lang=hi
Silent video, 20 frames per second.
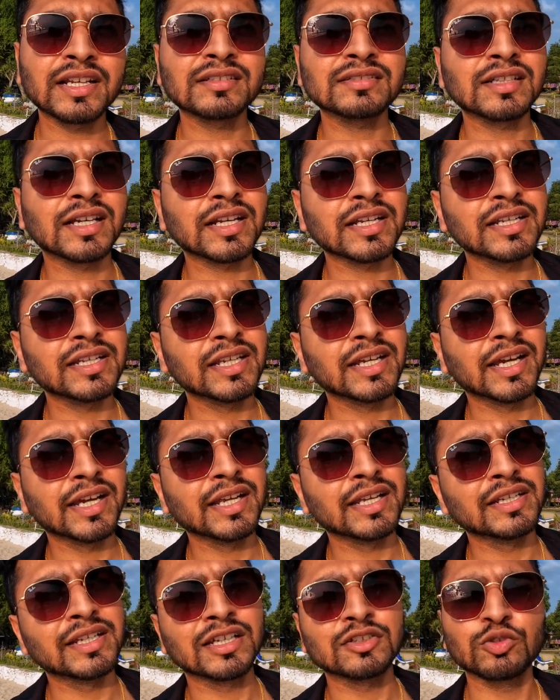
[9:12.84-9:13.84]
के सारे ये आए
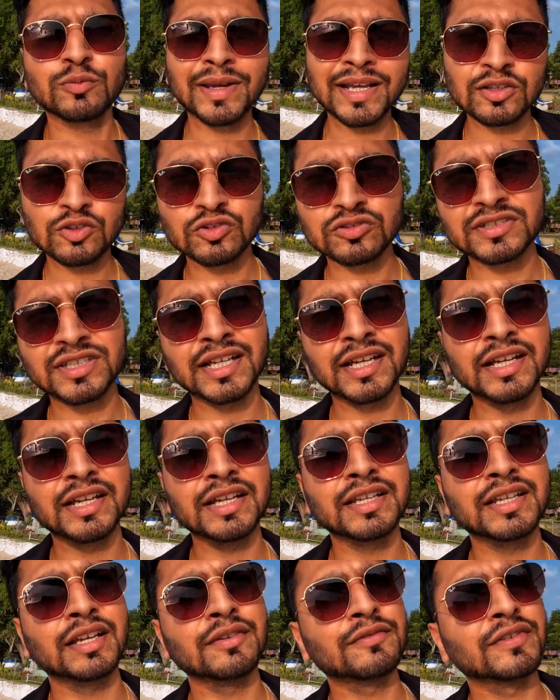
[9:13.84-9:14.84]
हैं या तो बैंकॉक से आए
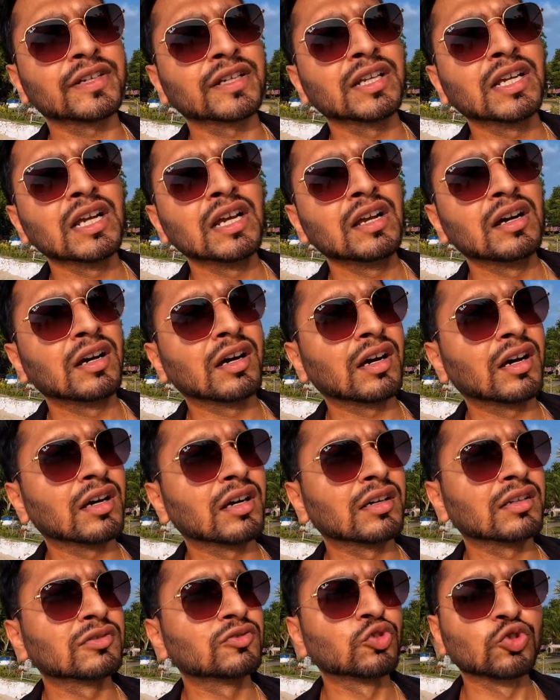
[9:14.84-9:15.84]
हैं या फिर
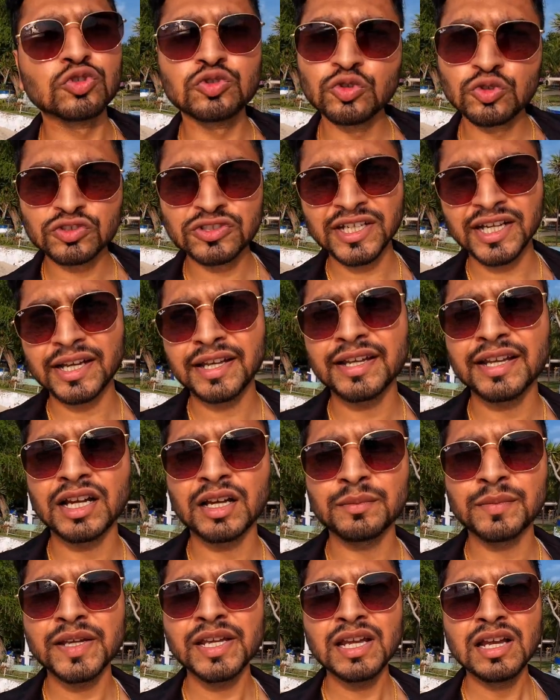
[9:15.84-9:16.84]
दूर दूर से आए हैं यहाँ
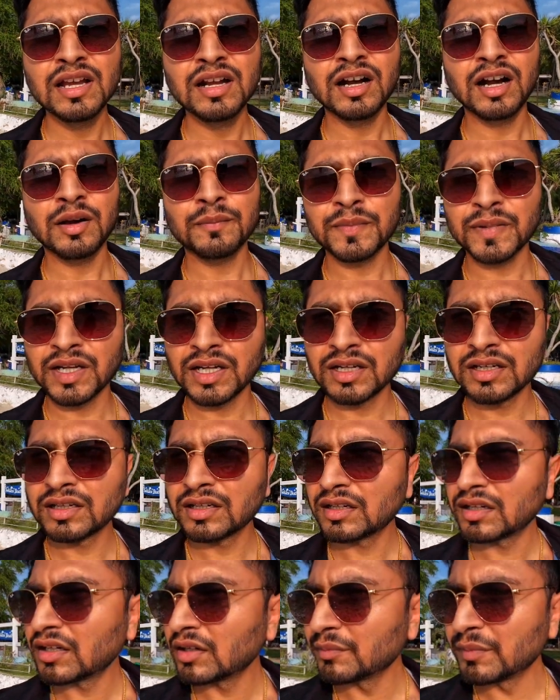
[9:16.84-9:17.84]
पे अपना
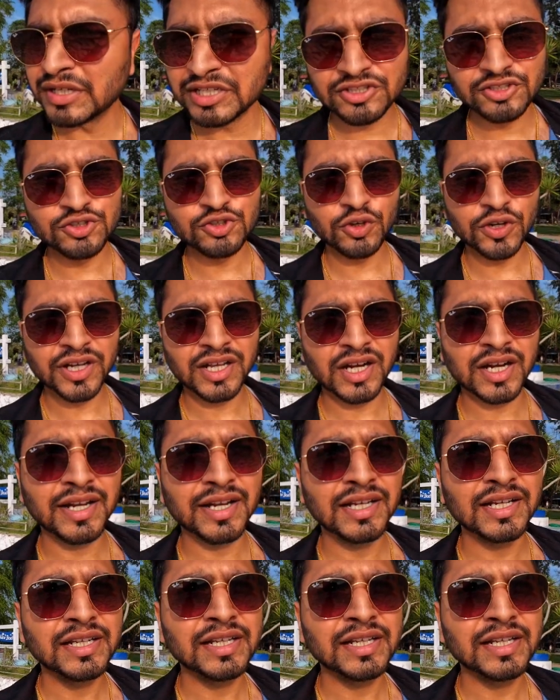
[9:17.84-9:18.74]
बीच इंजॉय करने के